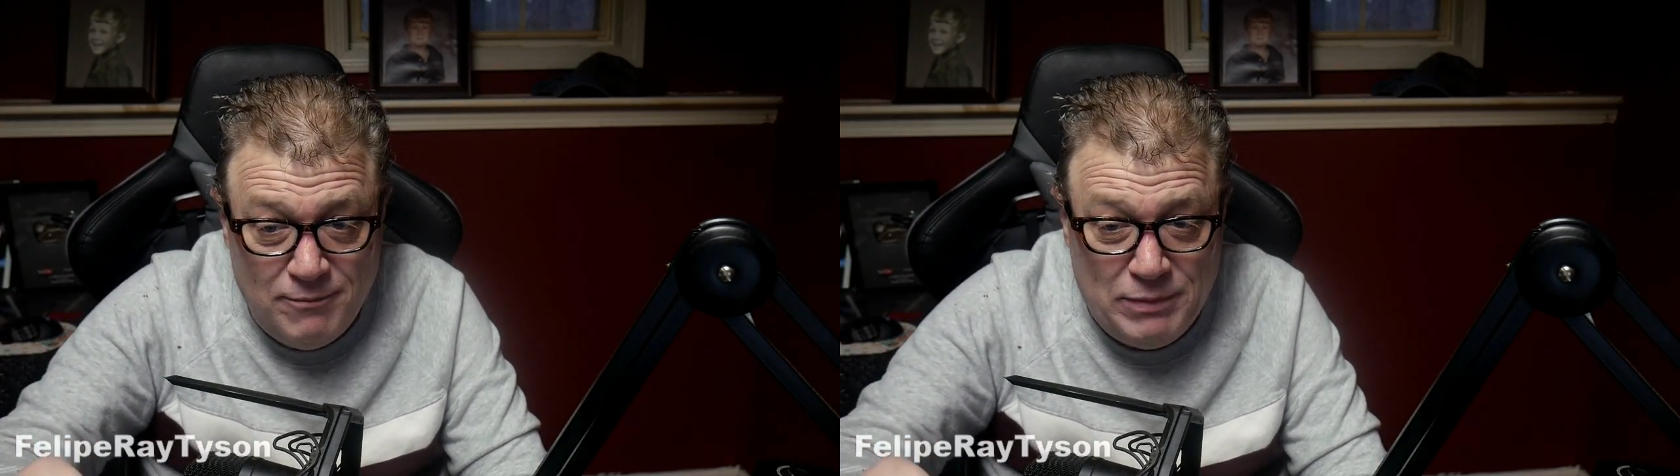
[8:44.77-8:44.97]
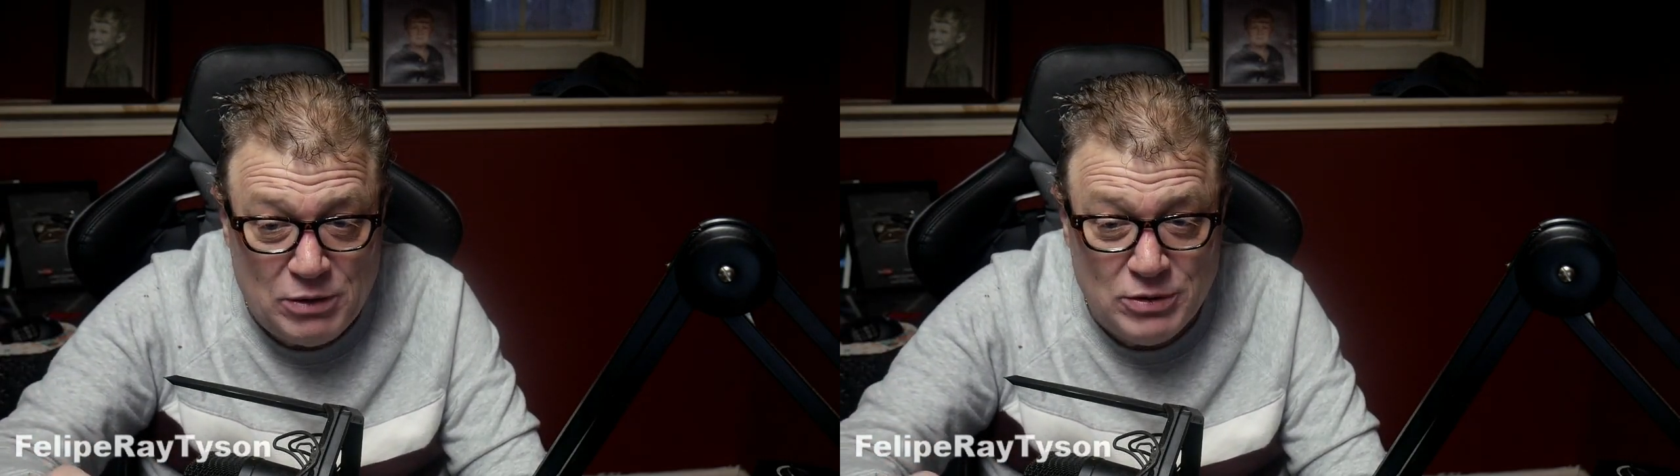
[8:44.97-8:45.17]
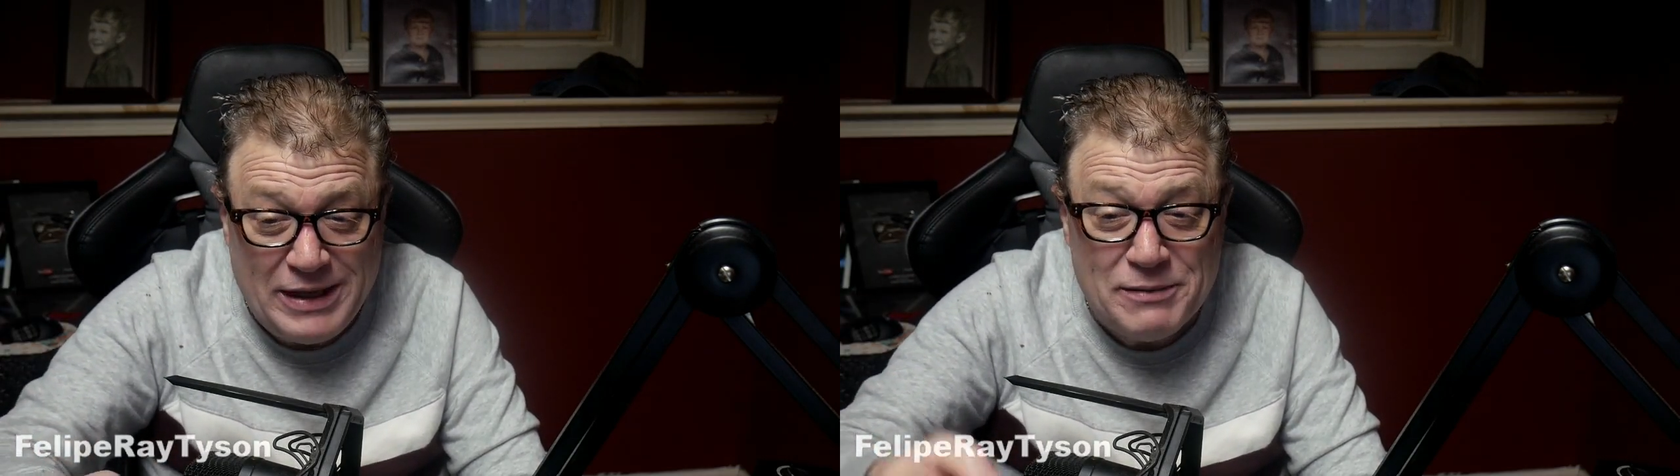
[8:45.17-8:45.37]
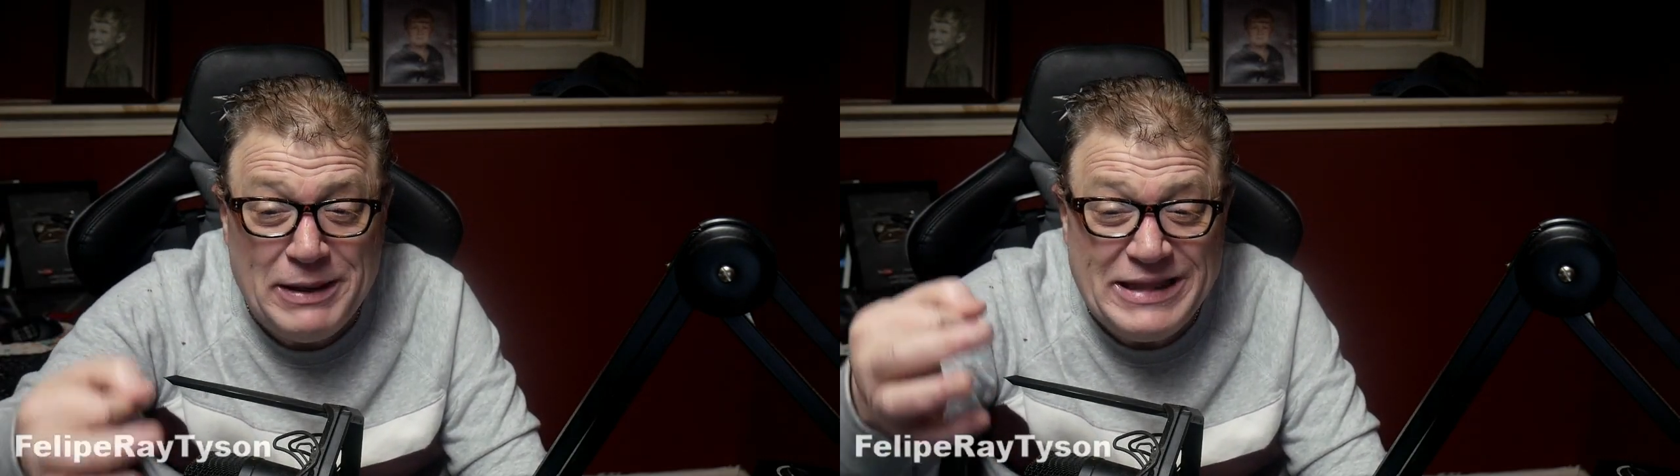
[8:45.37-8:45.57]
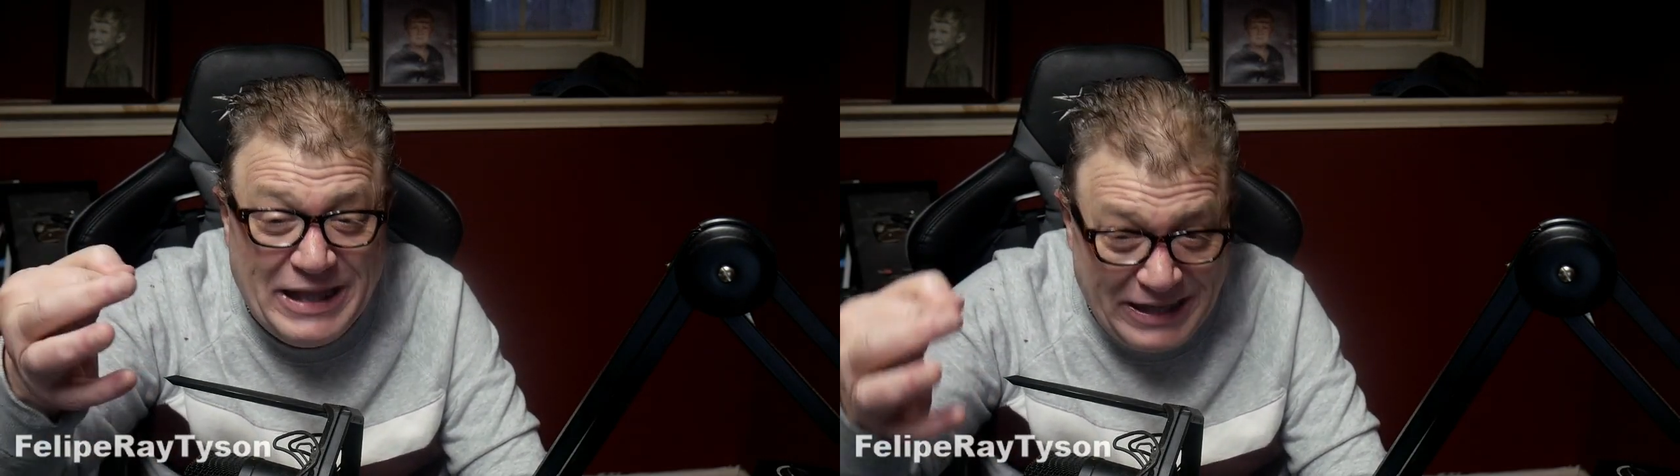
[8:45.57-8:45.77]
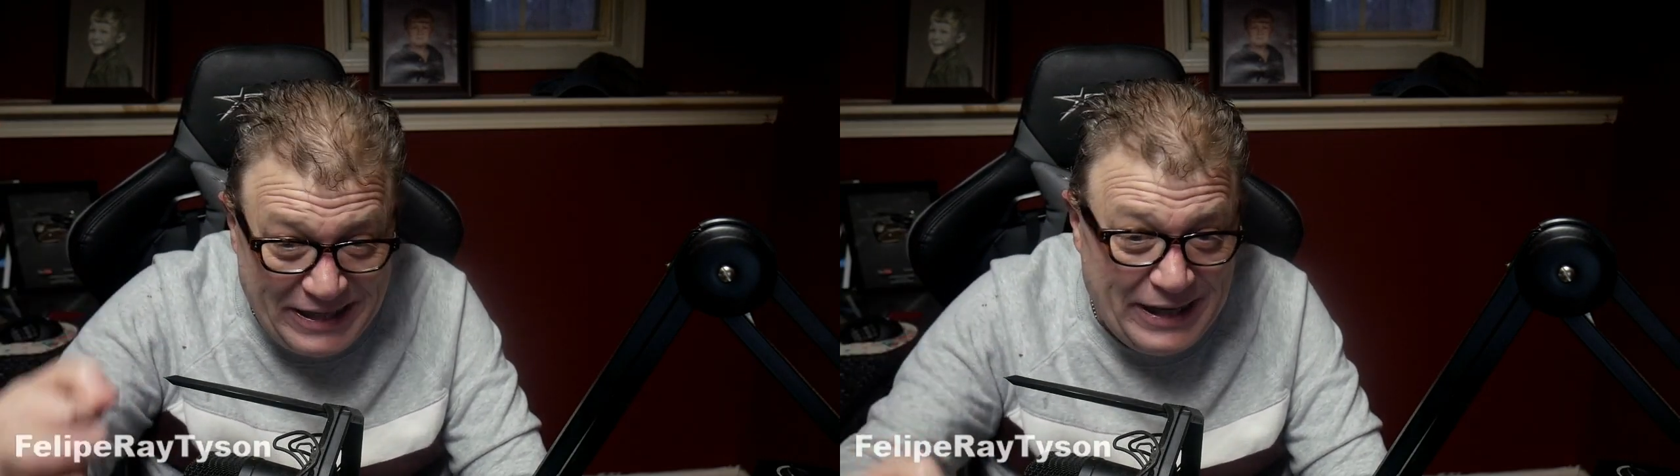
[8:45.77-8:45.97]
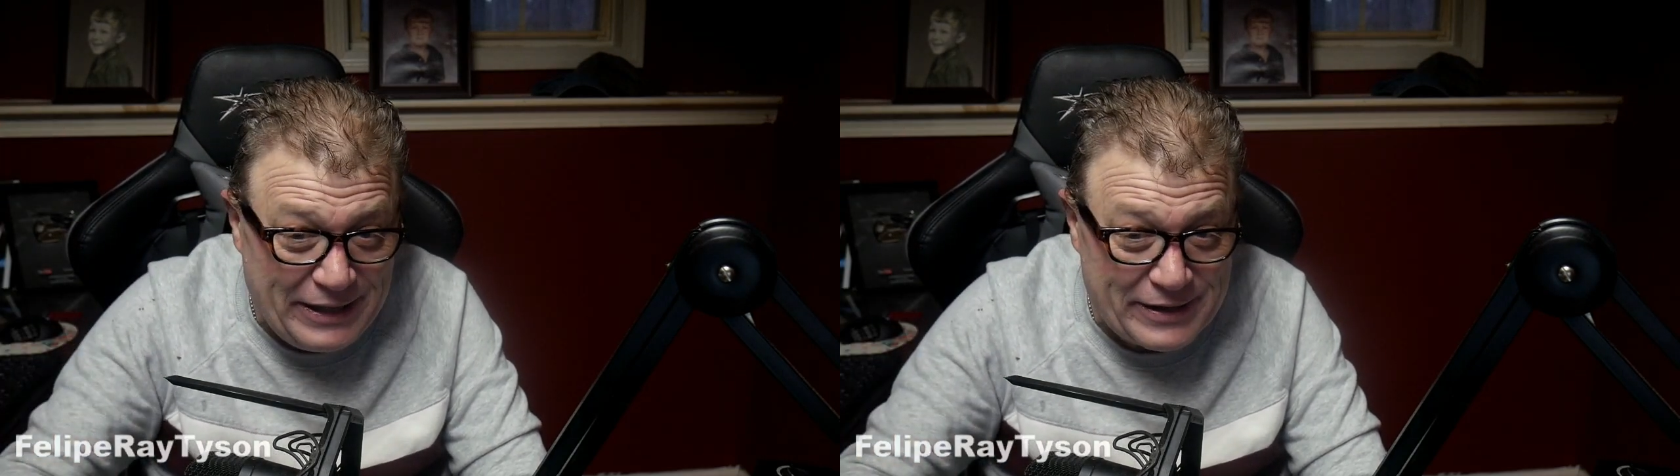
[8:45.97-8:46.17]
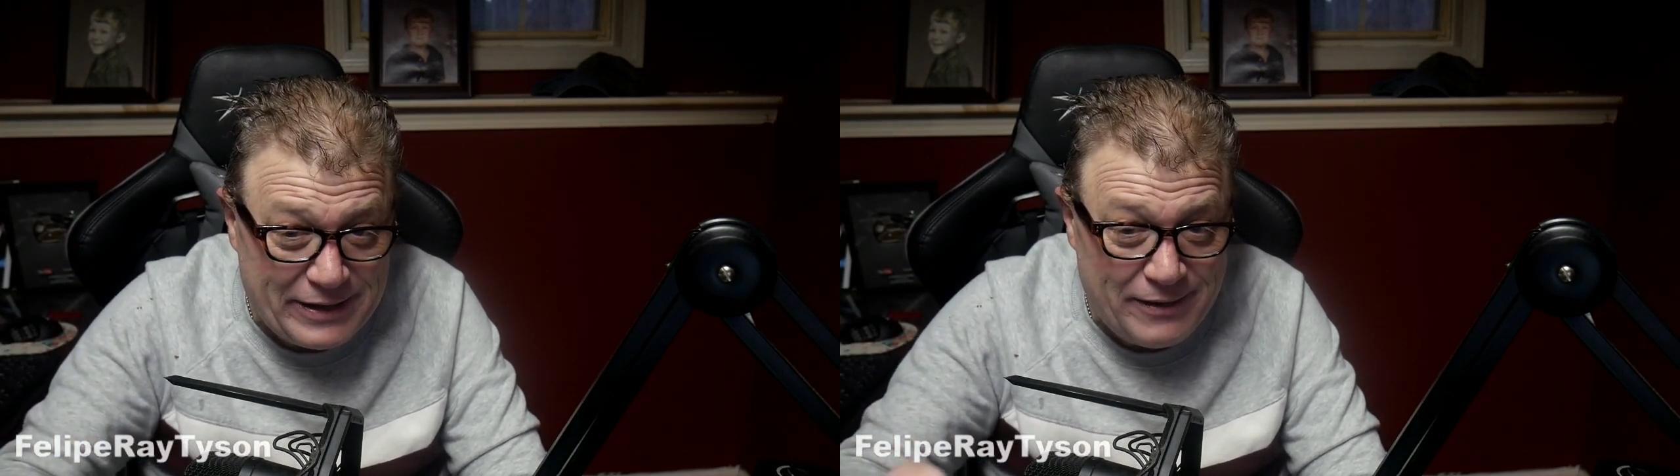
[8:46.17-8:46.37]
pero armas de
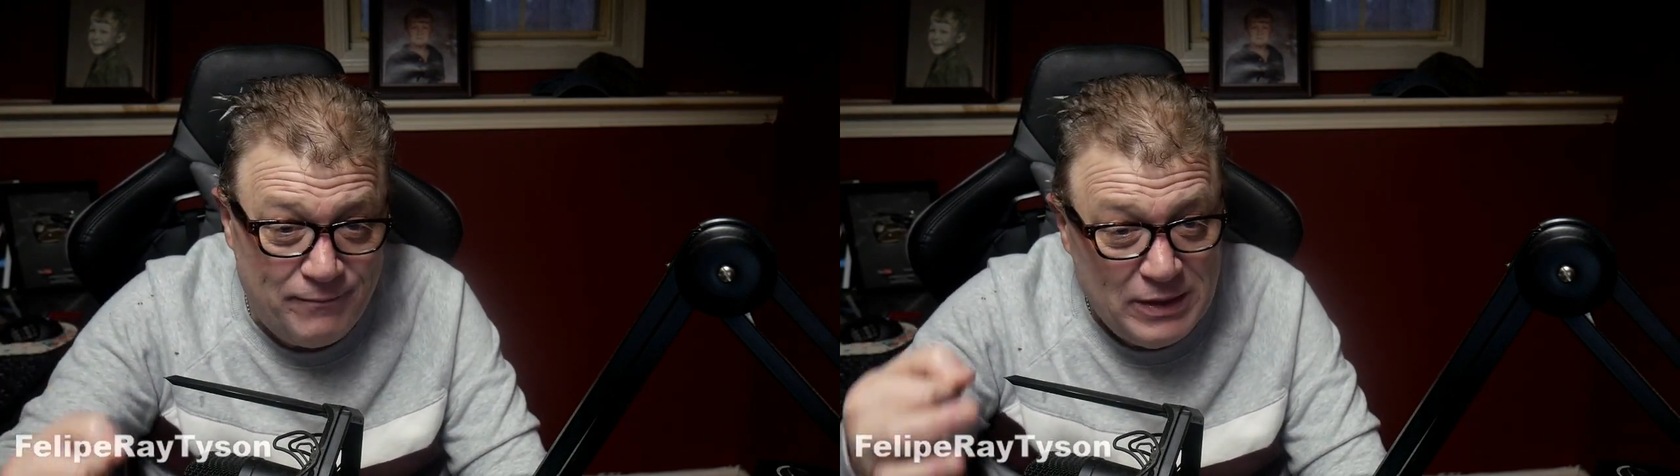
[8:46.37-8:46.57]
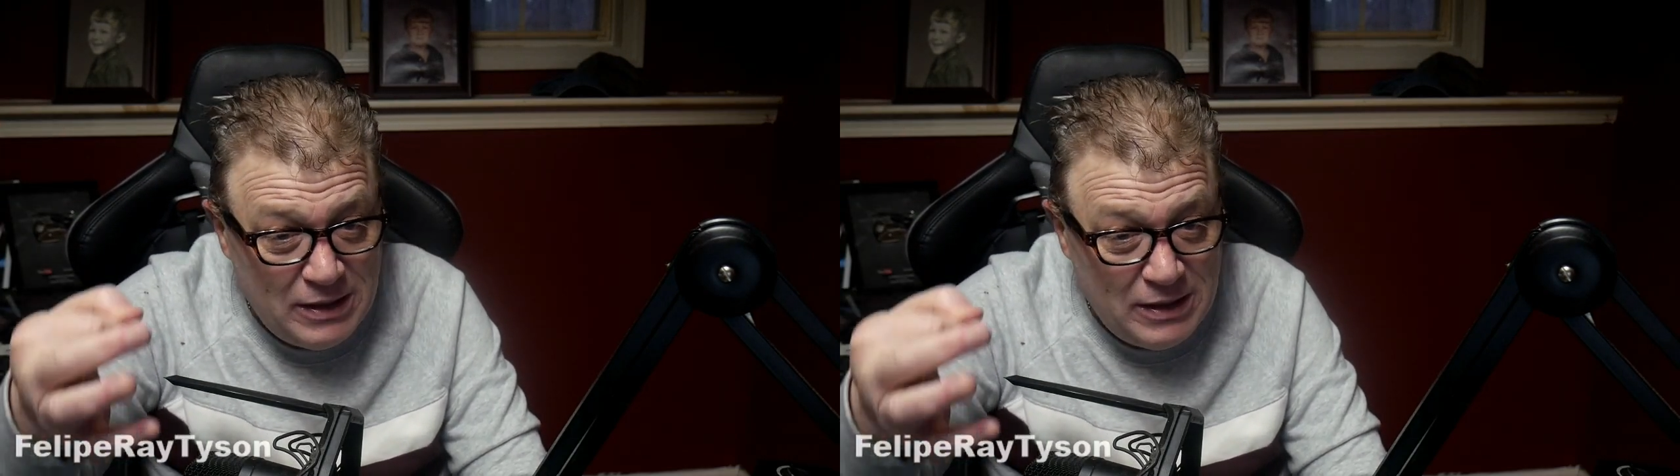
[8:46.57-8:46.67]
guerra